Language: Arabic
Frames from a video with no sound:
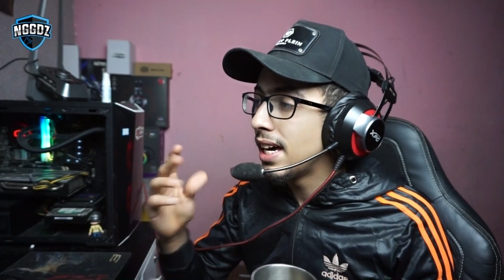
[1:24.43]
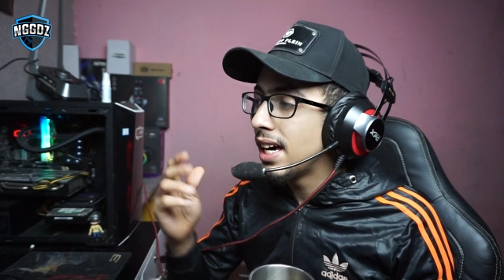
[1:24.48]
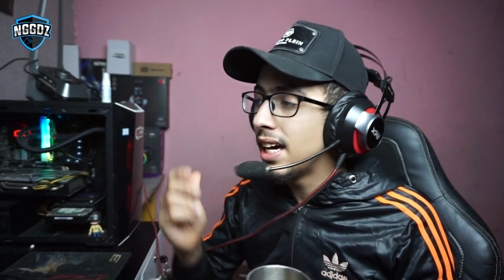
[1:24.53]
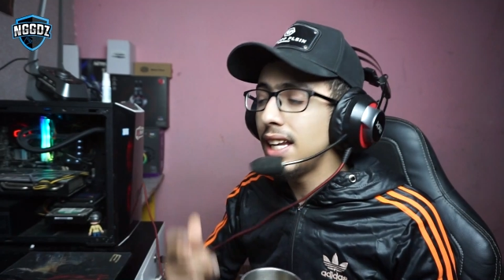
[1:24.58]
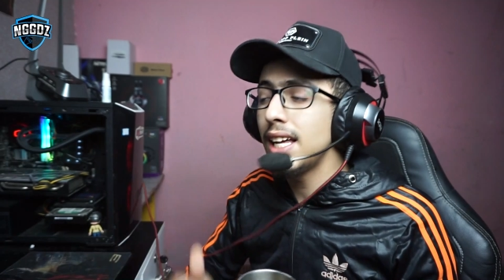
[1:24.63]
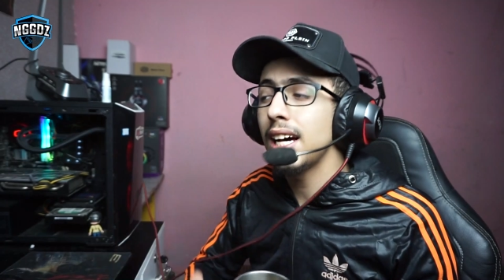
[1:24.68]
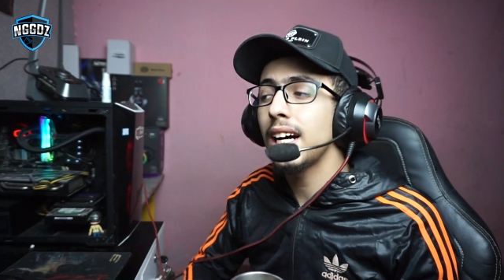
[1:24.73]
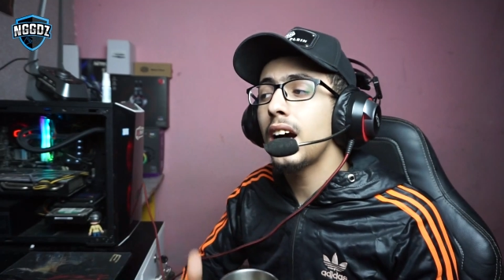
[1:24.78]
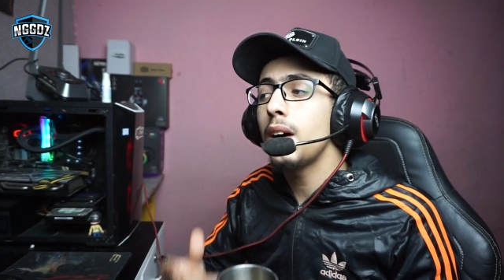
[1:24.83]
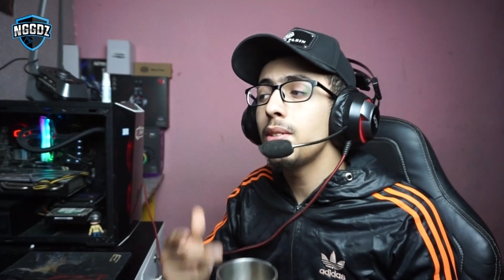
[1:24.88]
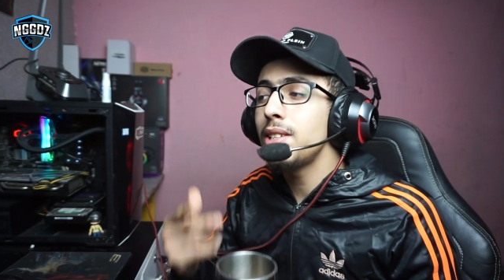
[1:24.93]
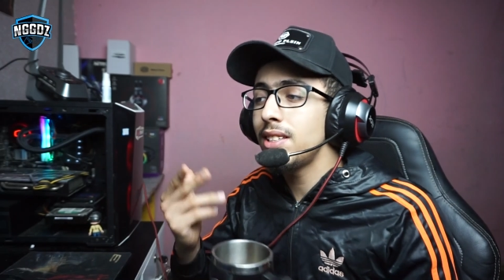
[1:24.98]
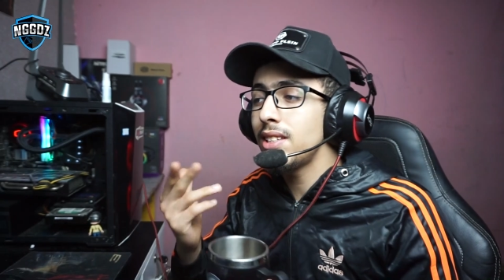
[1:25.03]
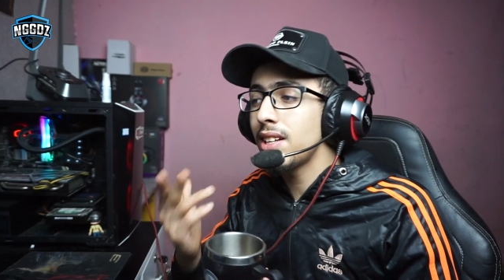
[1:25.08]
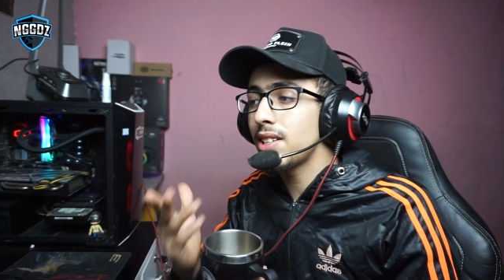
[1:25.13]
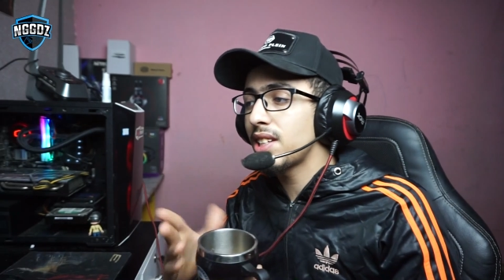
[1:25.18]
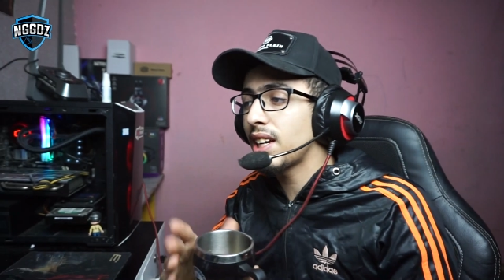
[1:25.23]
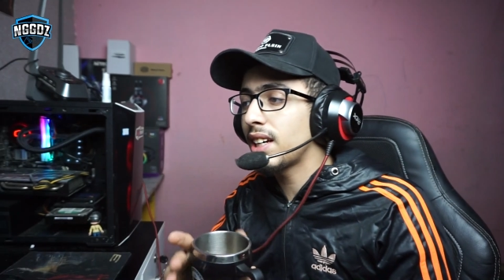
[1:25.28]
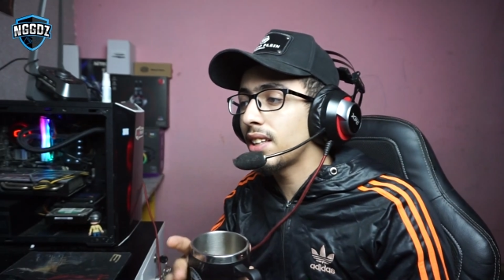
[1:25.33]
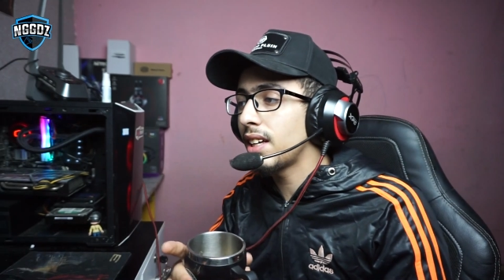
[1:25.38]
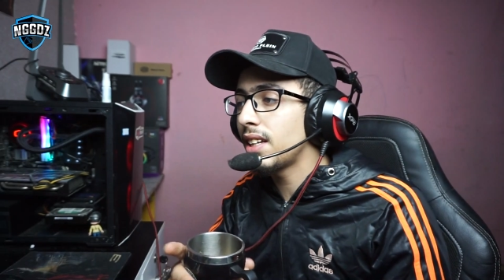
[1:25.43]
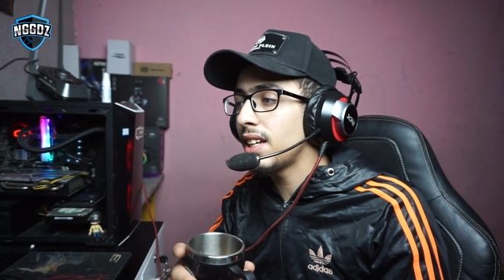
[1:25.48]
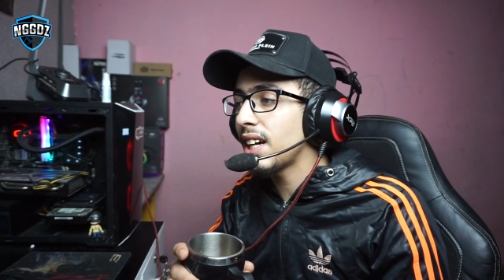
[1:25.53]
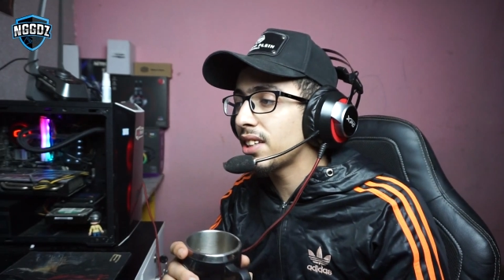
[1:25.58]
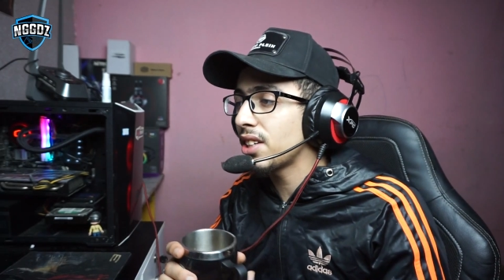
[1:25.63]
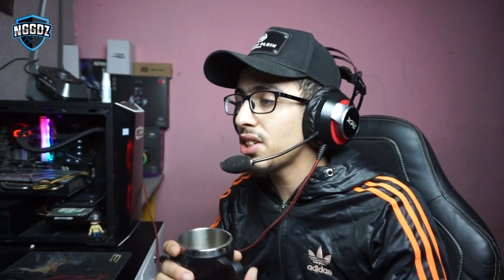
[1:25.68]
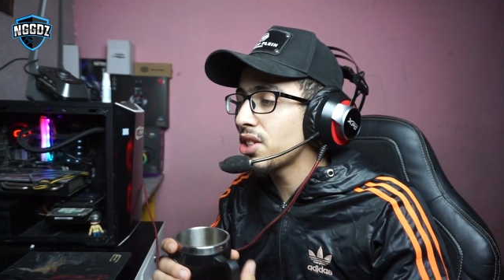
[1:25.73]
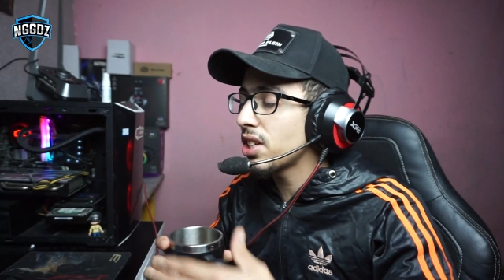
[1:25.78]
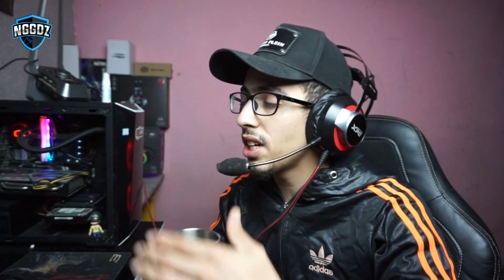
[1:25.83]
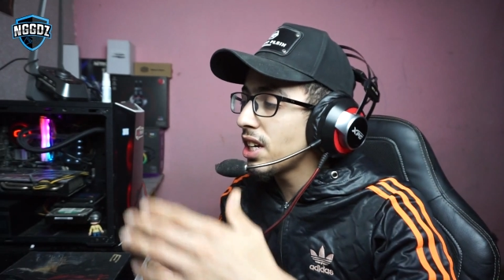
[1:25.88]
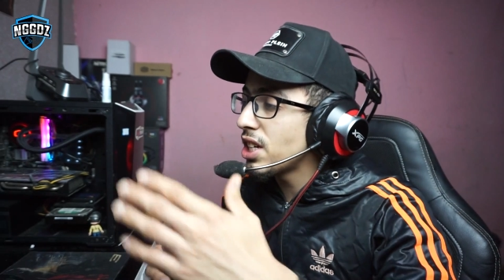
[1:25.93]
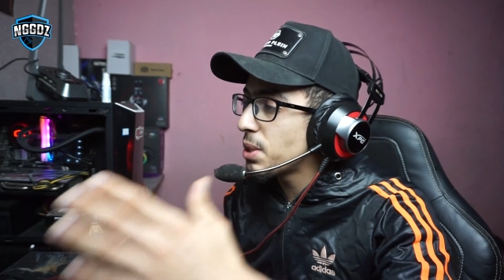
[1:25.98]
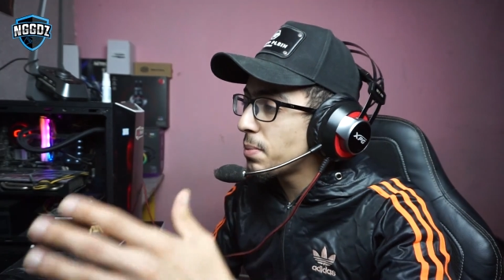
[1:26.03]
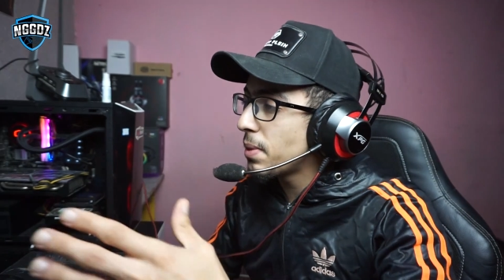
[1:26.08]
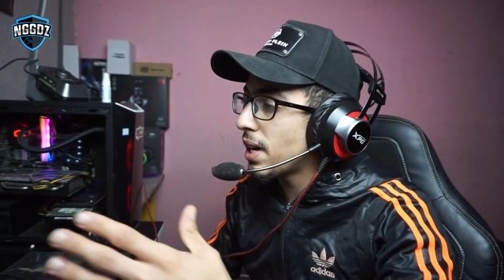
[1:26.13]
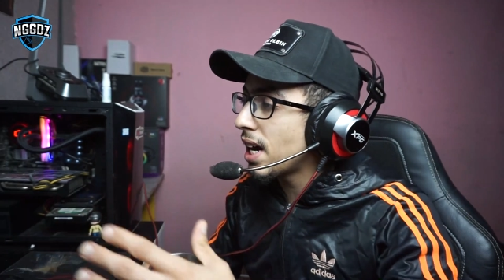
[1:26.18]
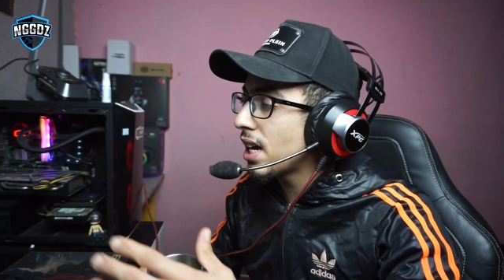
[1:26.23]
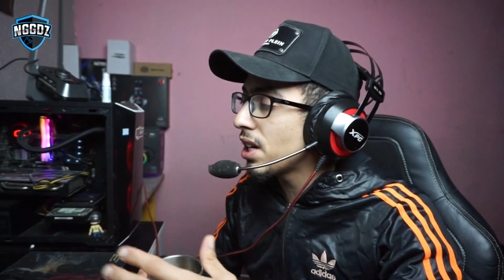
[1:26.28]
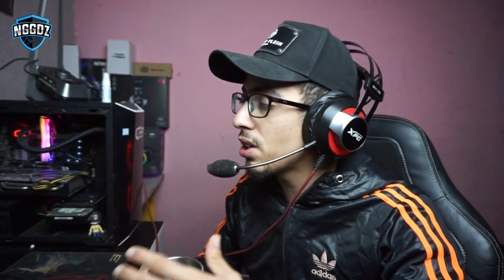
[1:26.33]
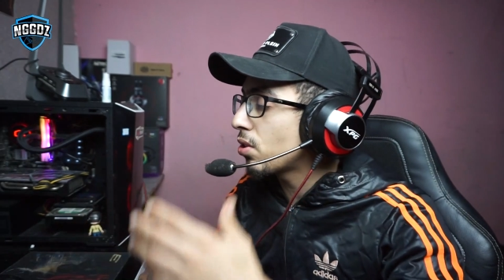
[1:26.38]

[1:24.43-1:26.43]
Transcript: لا خاوتي درت هكذا نخطش كاين جماعه